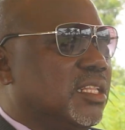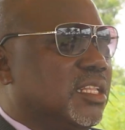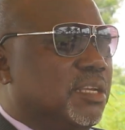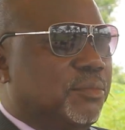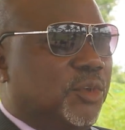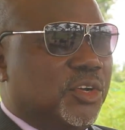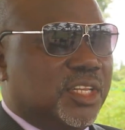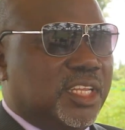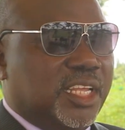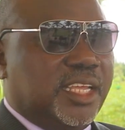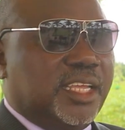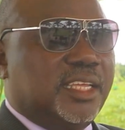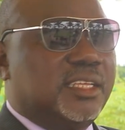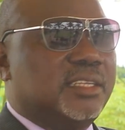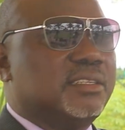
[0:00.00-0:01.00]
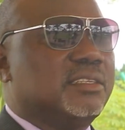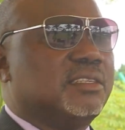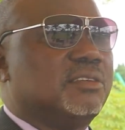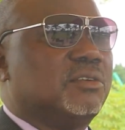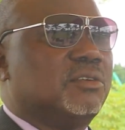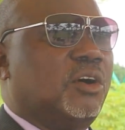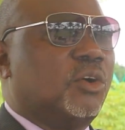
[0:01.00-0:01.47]
demander,
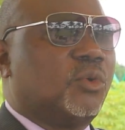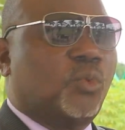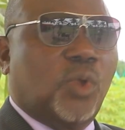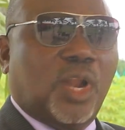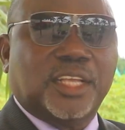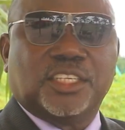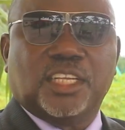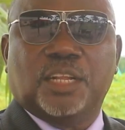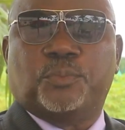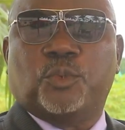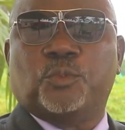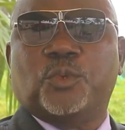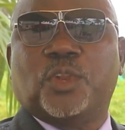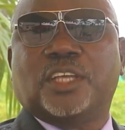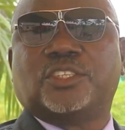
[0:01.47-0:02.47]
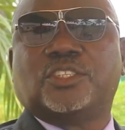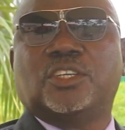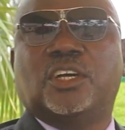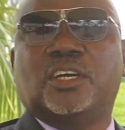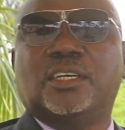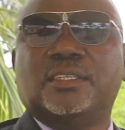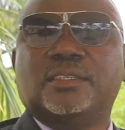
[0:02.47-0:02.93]
encourager les
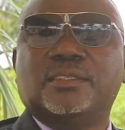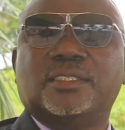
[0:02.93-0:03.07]
populations